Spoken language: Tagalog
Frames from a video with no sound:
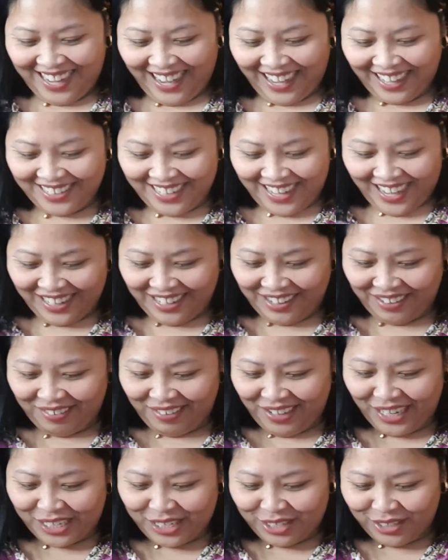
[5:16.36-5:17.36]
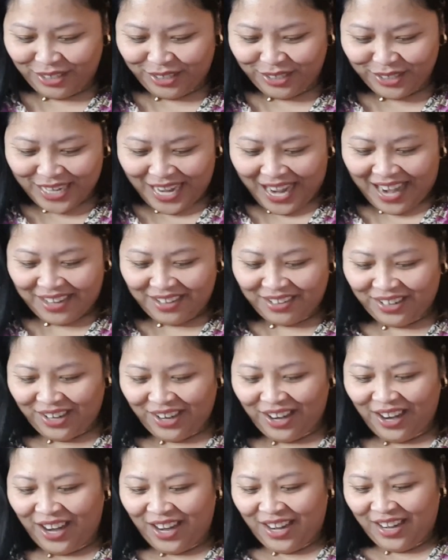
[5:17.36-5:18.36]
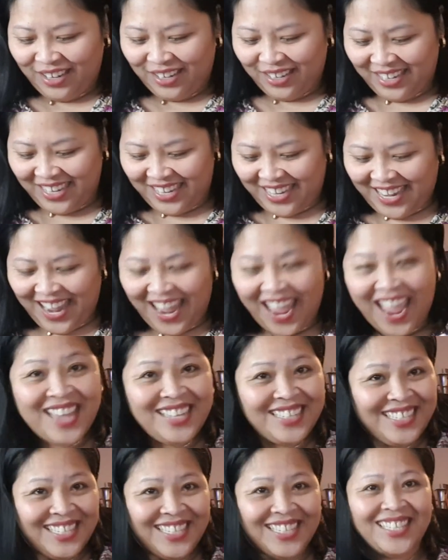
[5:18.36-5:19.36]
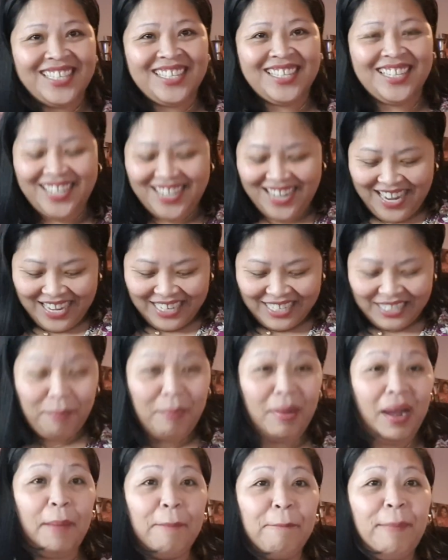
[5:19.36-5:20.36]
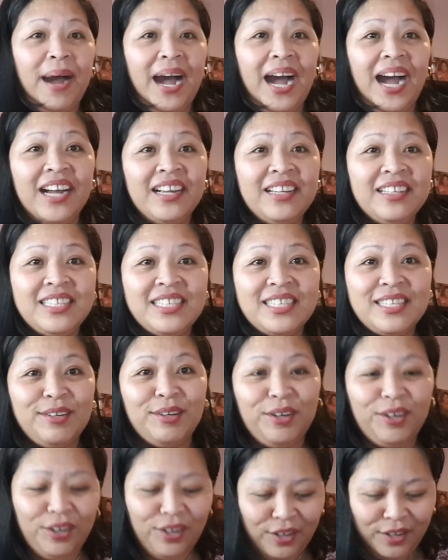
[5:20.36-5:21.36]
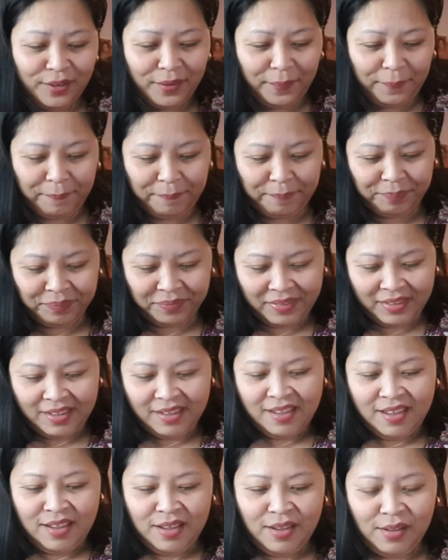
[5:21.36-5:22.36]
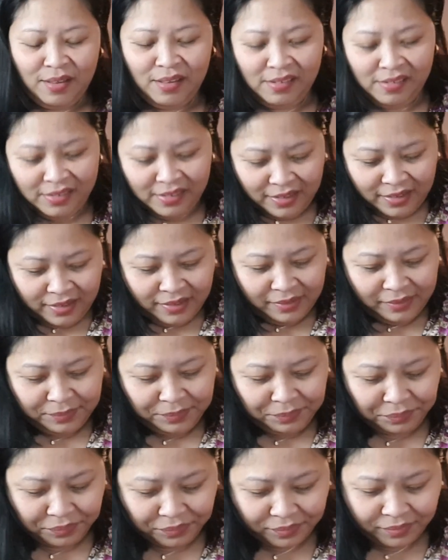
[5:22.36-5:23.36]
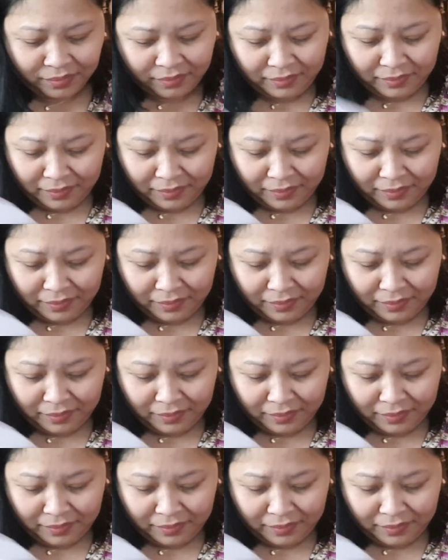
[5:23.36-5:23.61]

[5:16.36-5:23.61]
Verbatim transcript: Dagdag ang collection ko sa ano, oh. Guess! Sa mga bags ko. How open this?